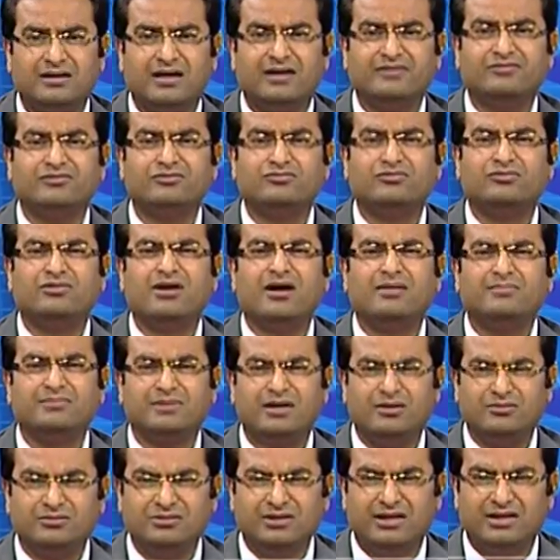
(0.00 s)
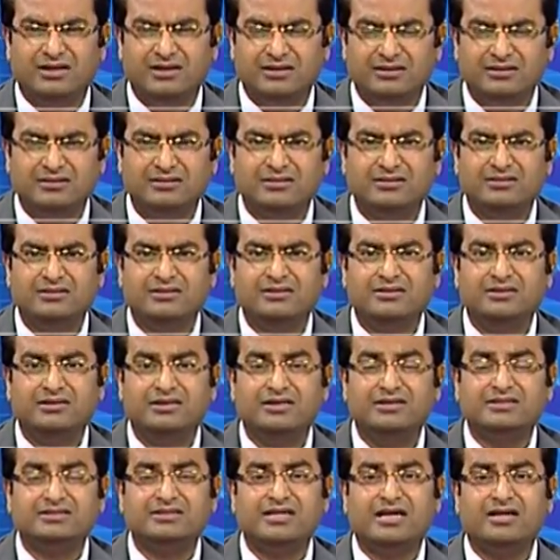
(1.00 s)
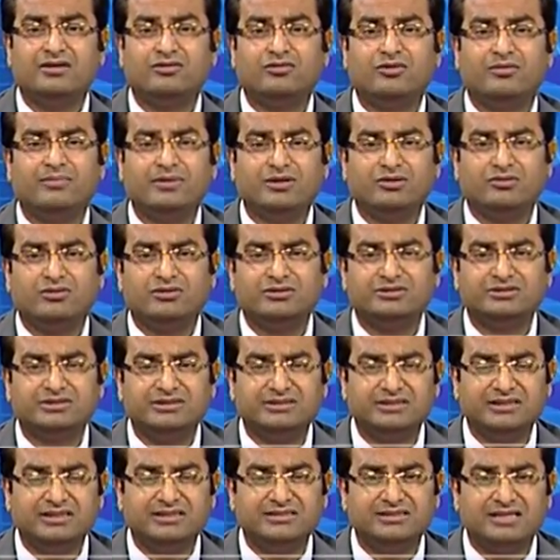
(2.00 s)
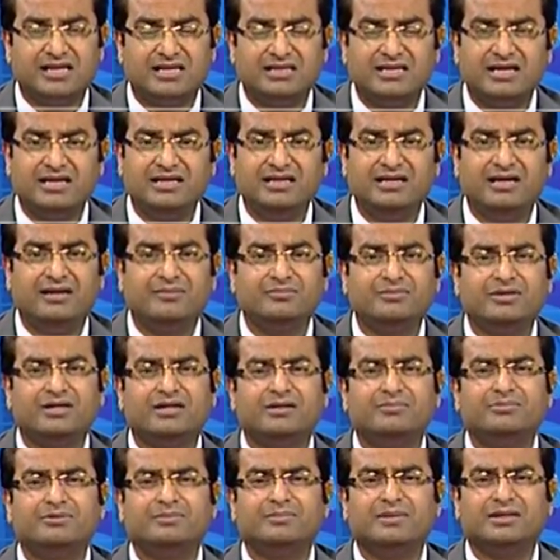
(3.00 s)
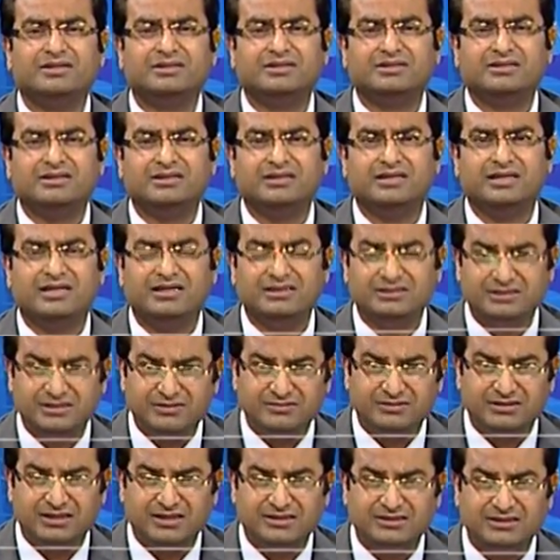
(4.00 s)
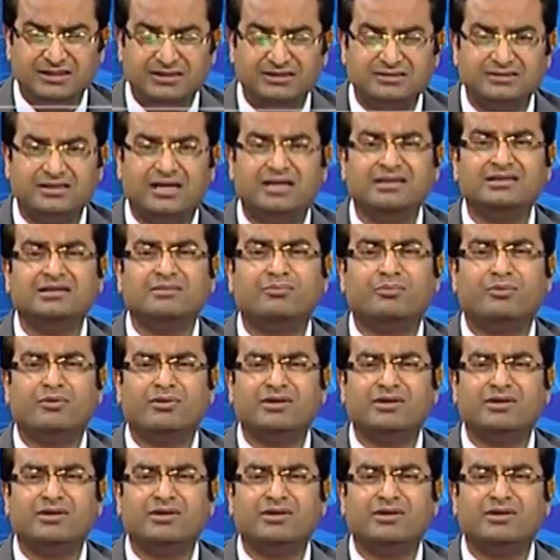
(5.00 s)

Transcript: खांसी ज़ुकाम का हो जाना इसके इकोनॉमिक कॉस्ट कितने ज़्यादा है यह हमने कभी इमेजन नहीं किया इसकी वजह से इंसान की